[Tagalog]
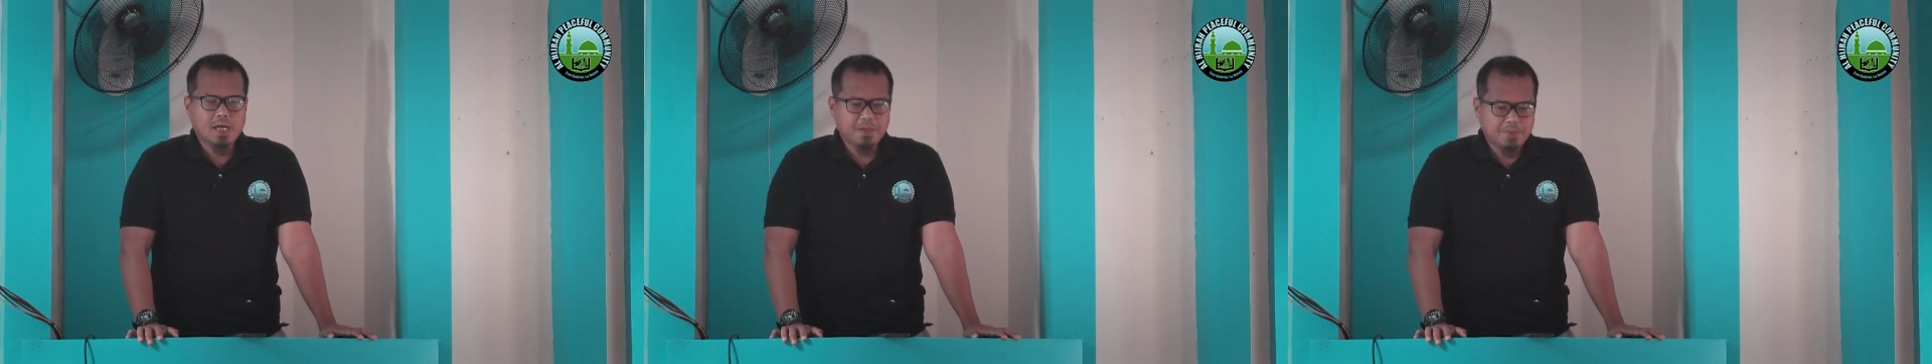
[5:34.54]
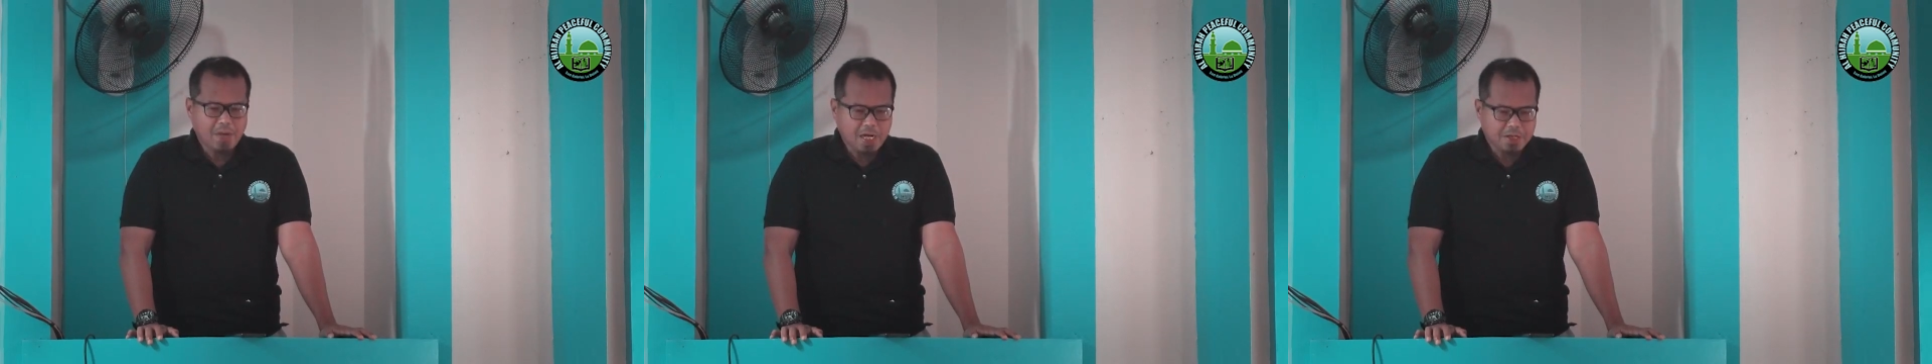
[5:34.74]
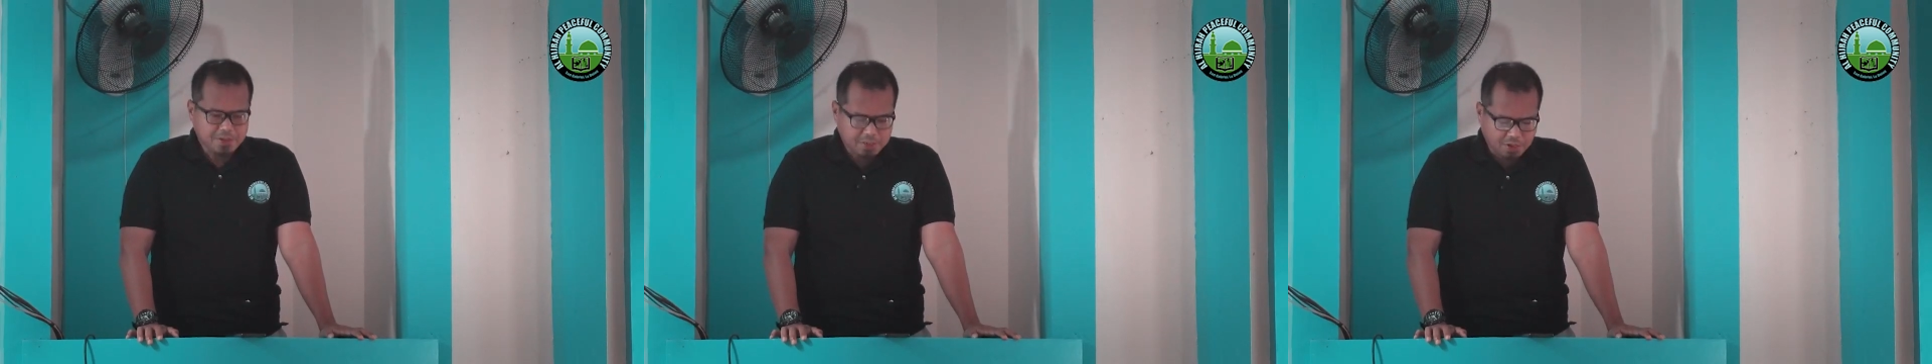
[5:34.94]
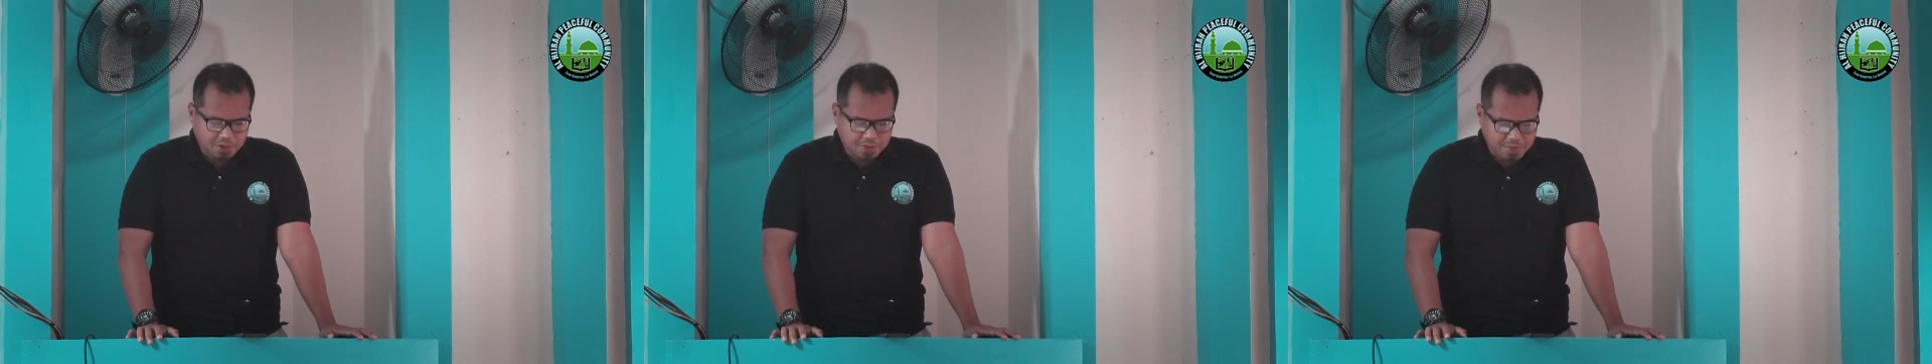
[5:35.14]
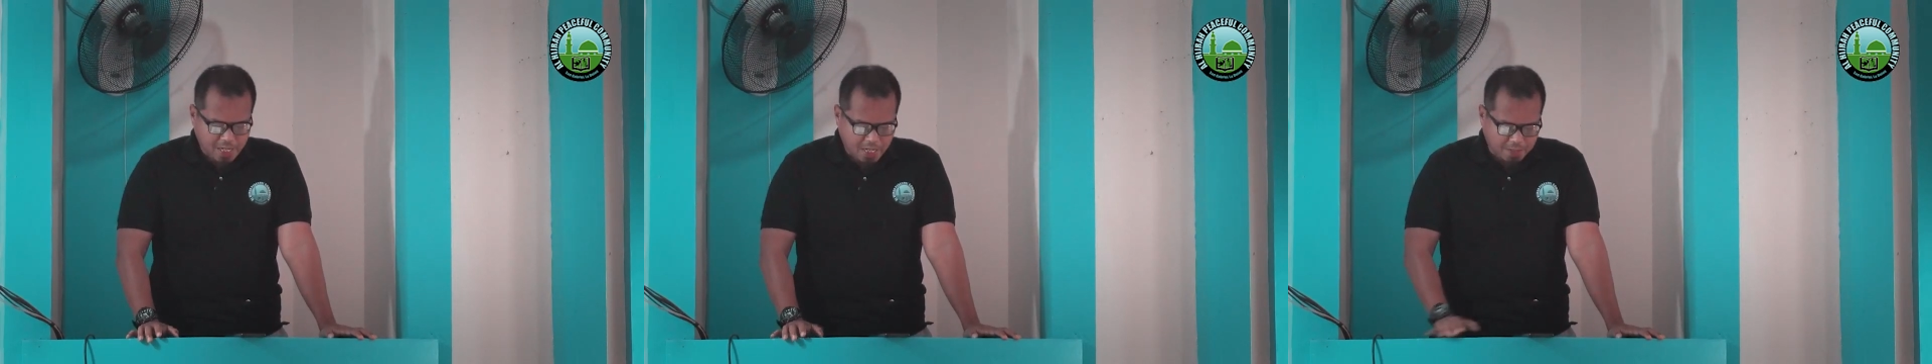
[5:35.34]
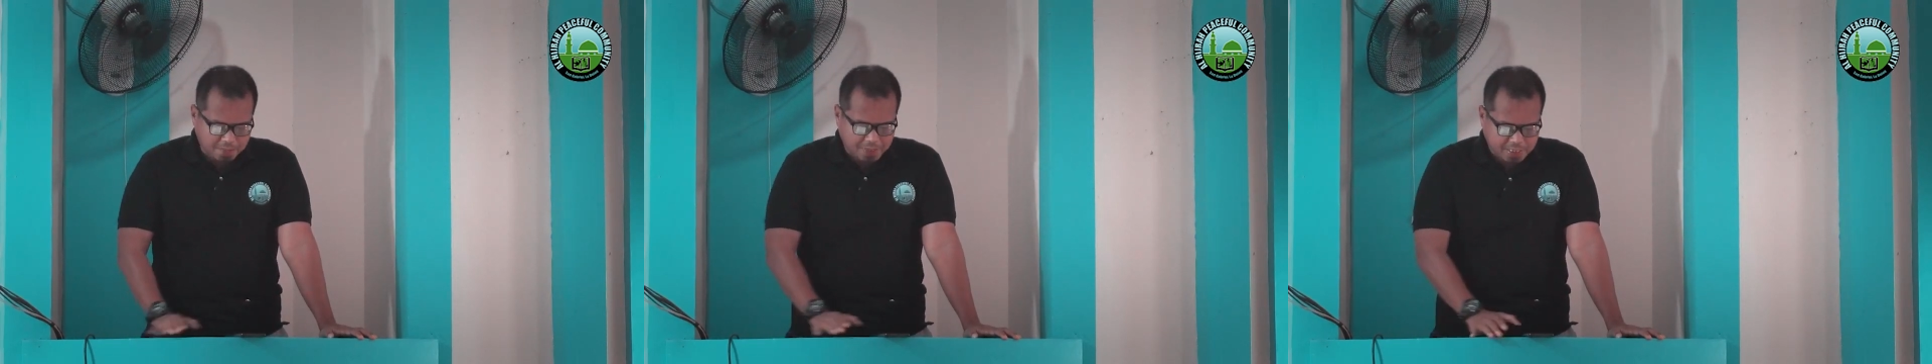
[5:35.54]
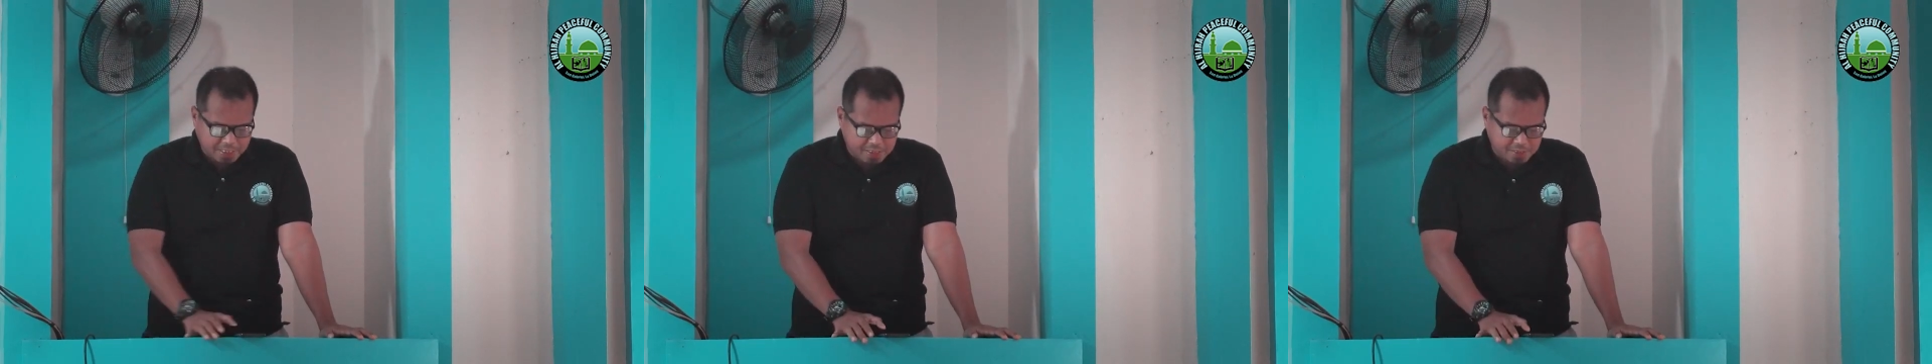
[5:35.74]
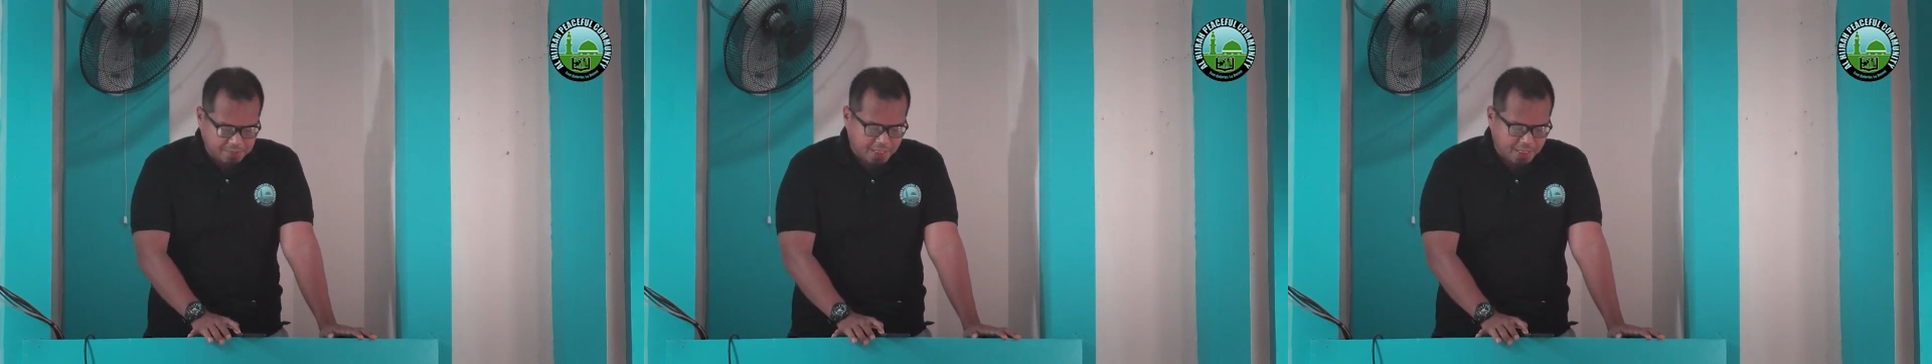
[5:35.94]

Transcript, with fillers: Ang bagong taon mga kapatid sa